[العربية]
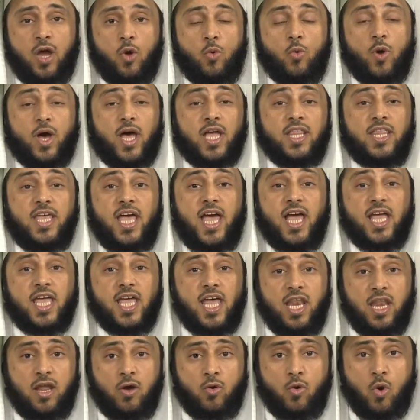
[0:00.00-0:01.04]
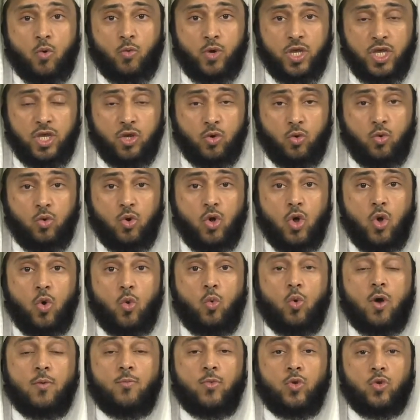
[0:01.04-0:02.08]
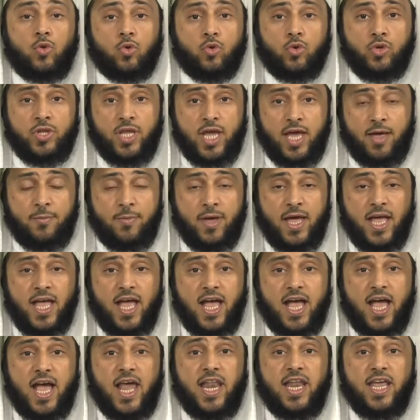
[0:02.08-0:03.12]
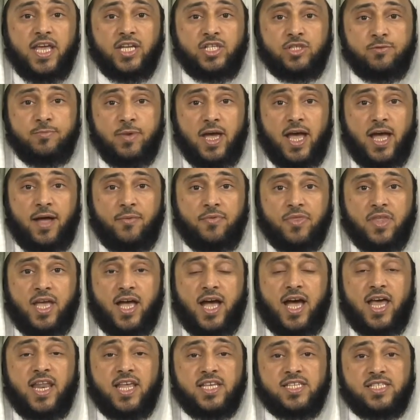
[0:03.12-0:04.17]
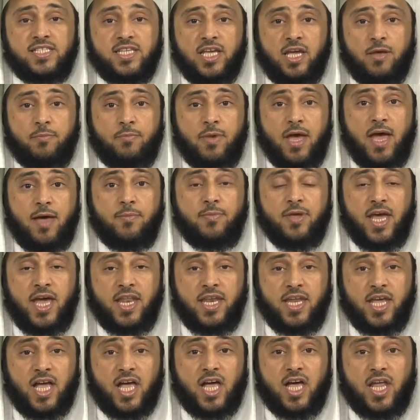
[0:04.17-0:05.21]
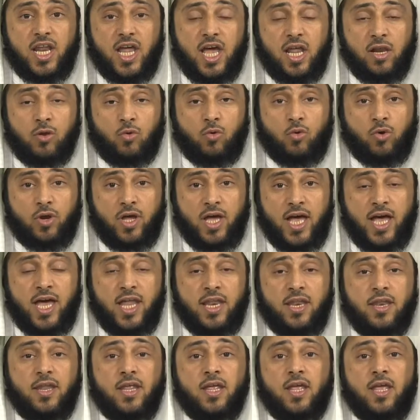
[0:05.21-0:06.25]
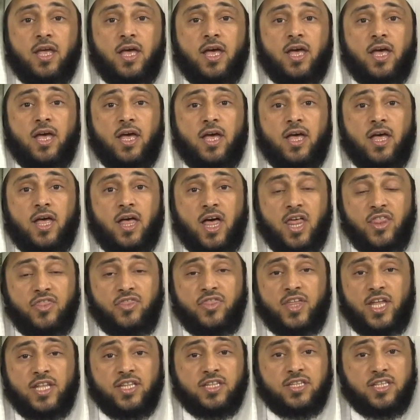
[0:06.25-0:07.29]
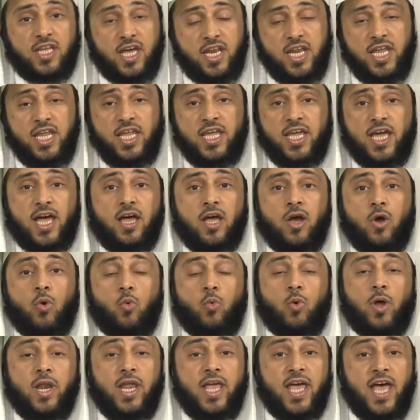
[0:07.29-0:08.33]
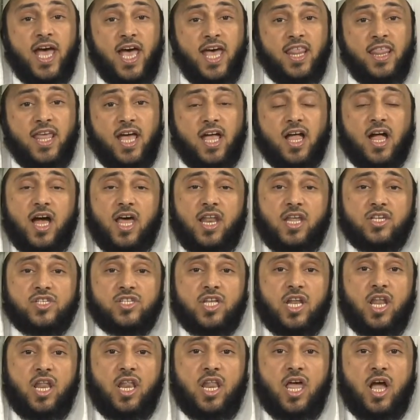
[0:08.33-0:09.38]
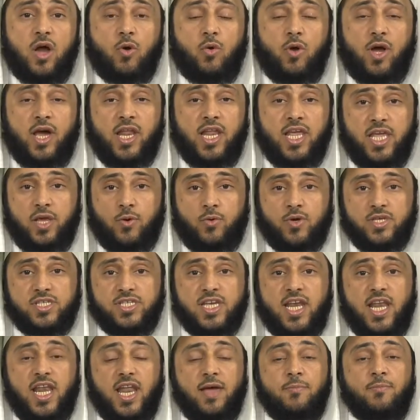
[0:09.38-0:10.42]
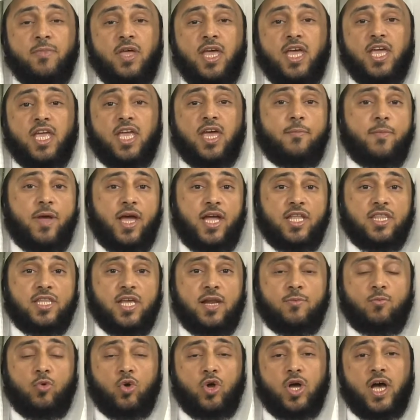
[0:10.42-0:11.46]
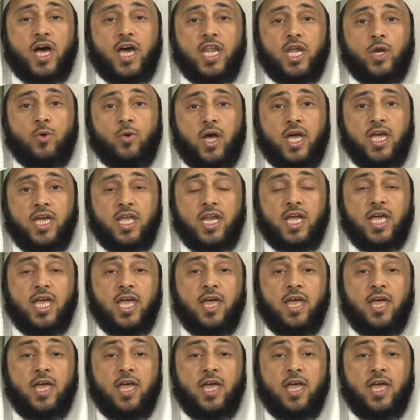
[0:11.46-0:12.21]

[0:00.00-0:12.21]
وقد حكى النووي وابن قدامه الاجماع على استحباب ان يقرا القران آه، غضا طريا ولهذا قال صلى الله عليه وسلم كما عند البخاري وغيره